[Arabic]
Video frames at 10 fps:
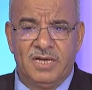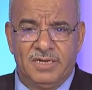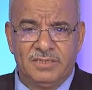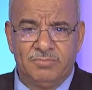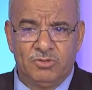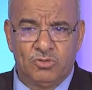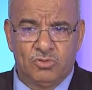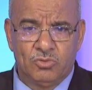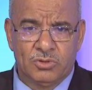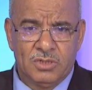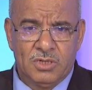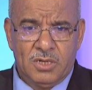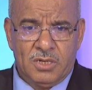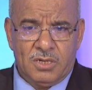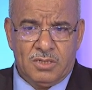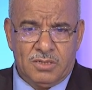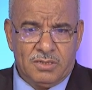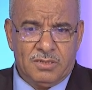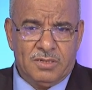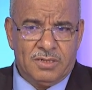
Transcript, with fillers: يعني بدستور آه،